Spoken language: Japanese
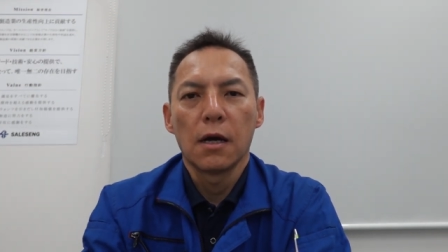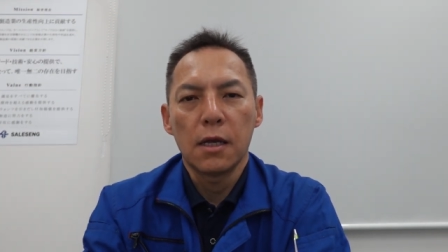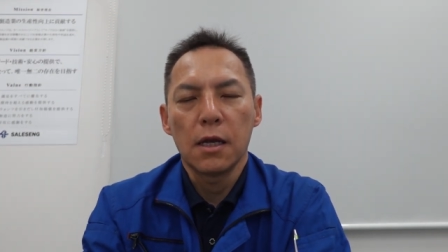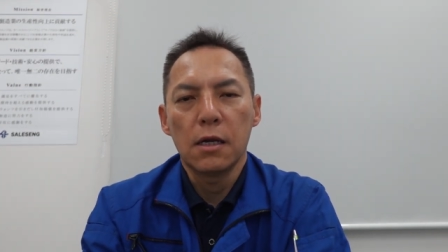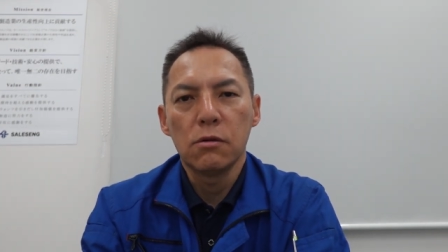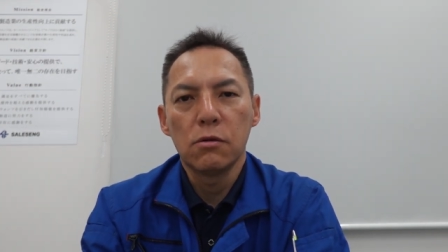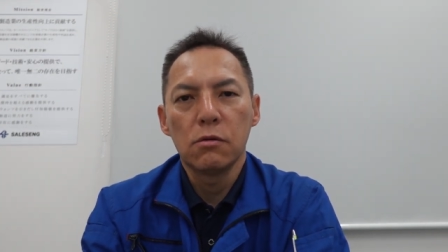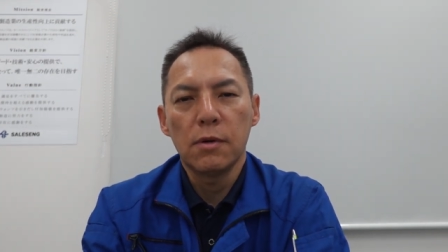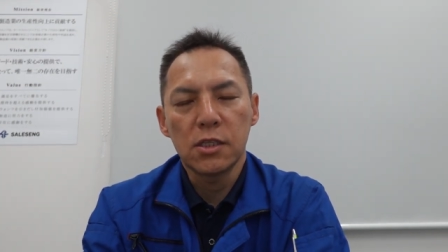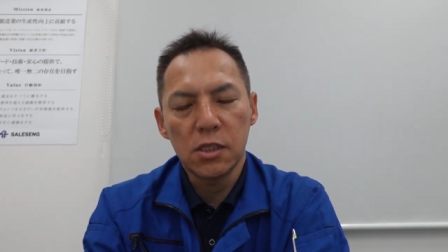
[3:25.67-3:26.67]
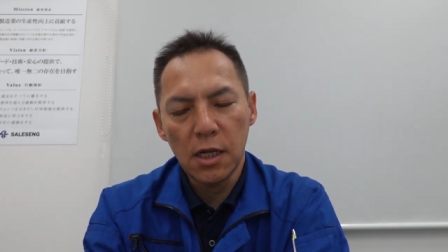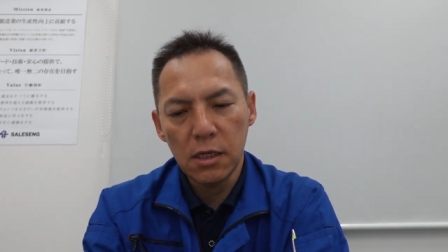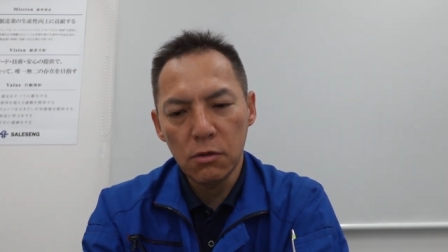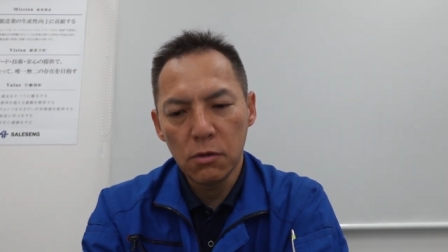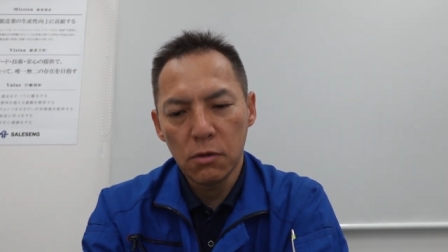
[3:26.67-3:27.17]
はいあのまあ、
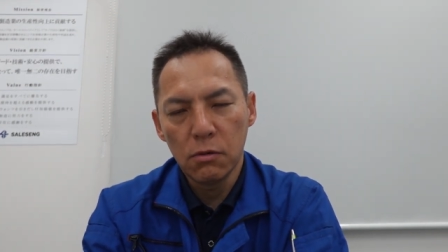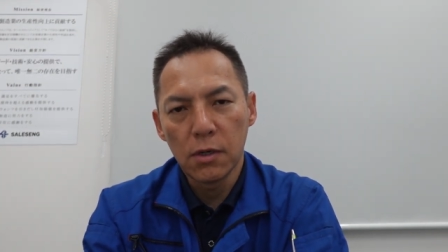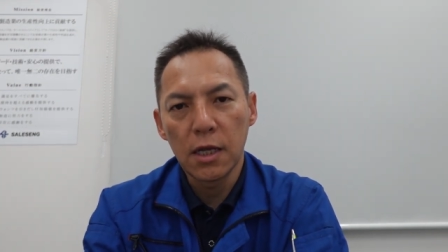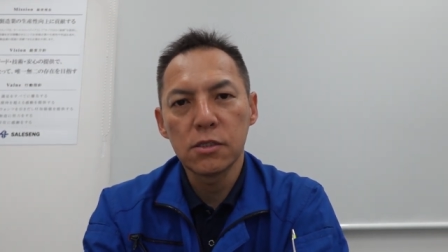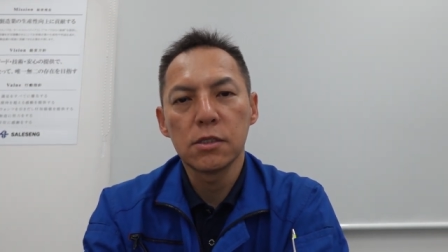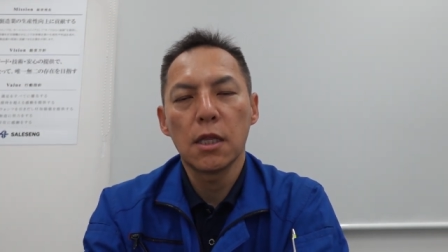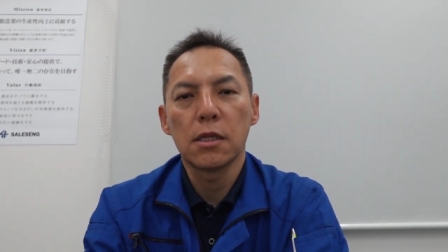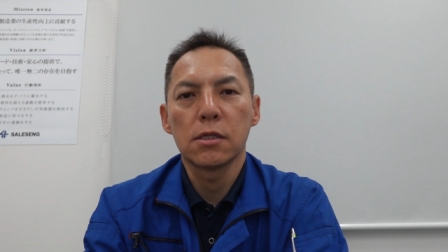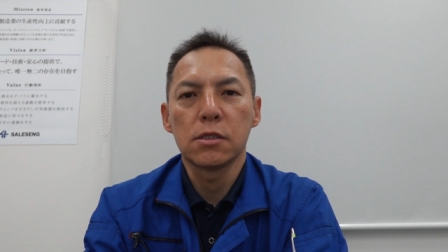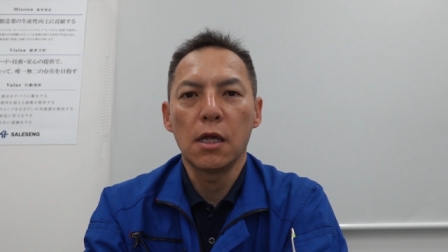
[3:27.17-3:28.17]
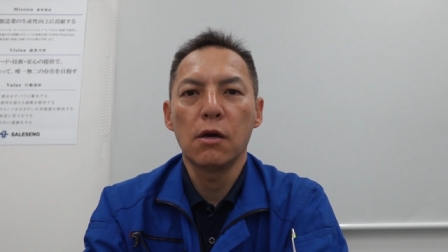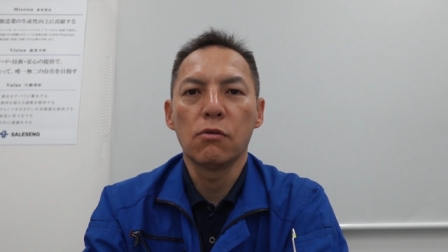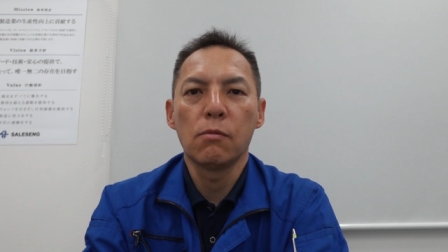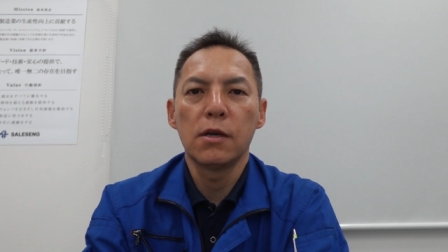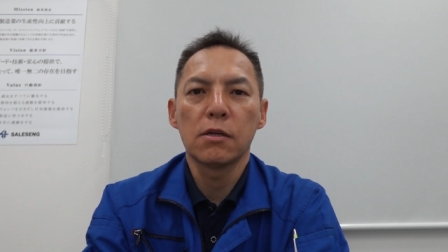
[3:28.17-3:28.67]
チラーの冷水でですね
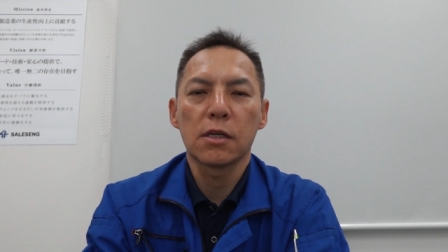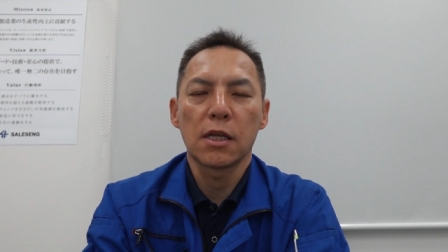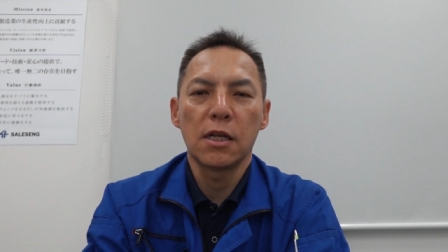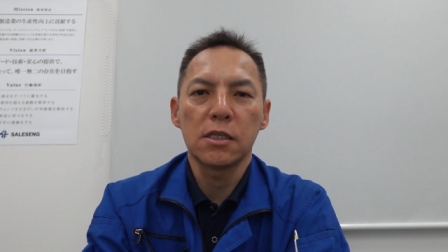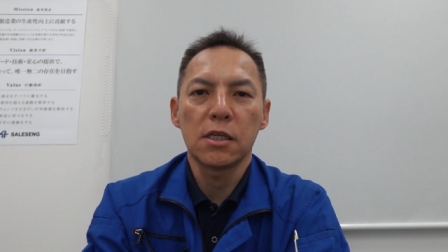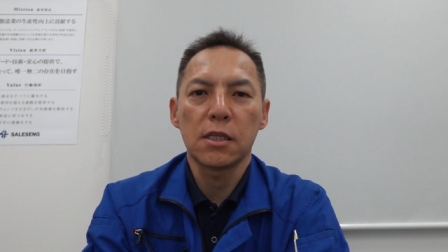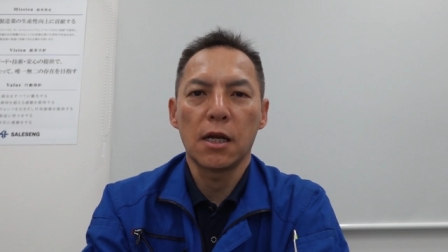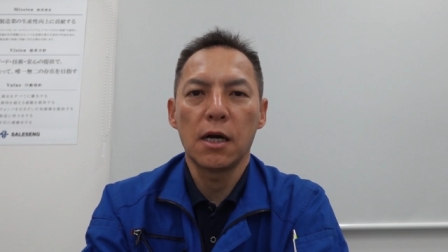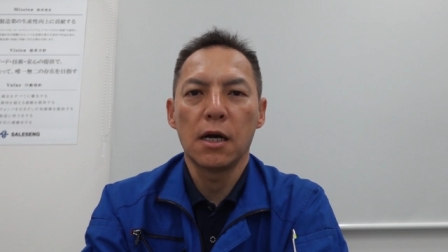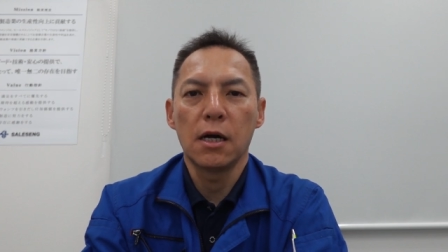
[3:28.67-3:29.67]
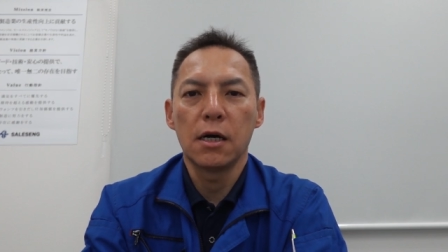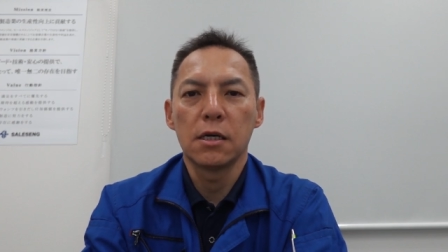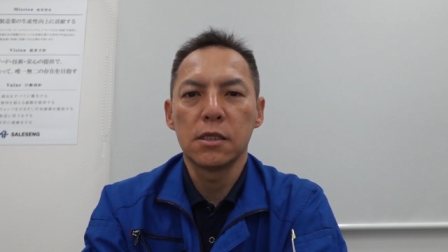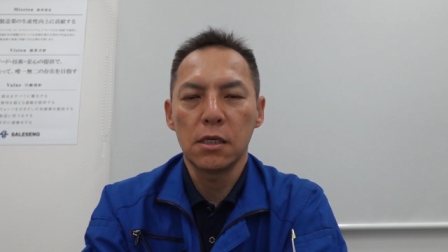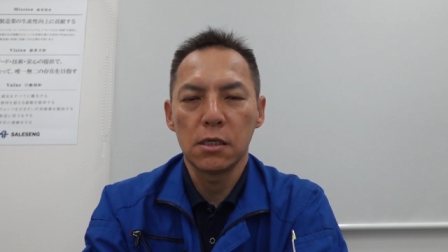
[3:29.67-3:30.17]
お困りの方いらっしゃった
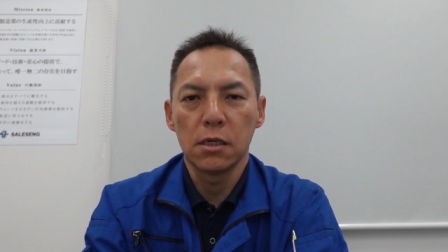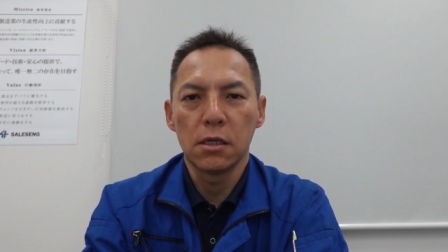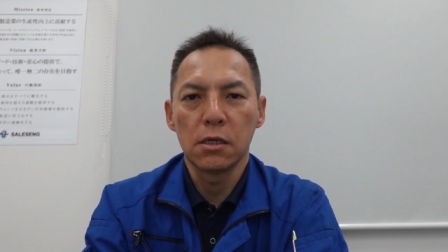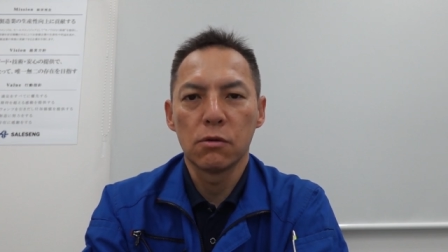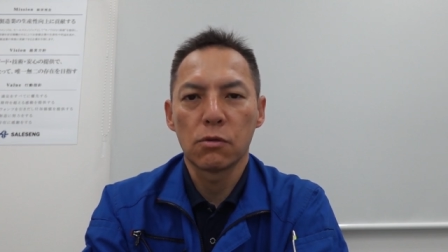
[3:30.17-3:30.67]
らあぜひ